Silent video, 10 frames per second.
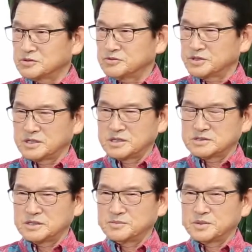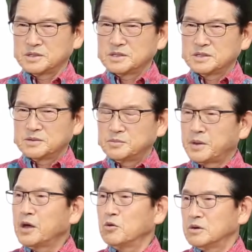그 우리가 좀
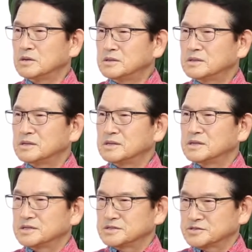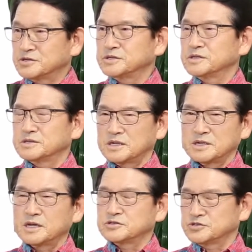매월
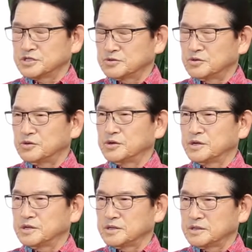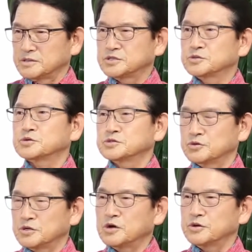전달해 드리고
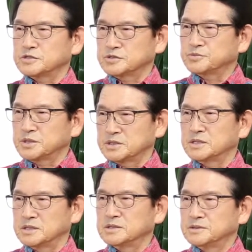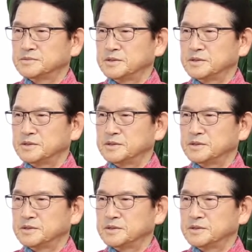지속적으로 하고 있습니다. 예.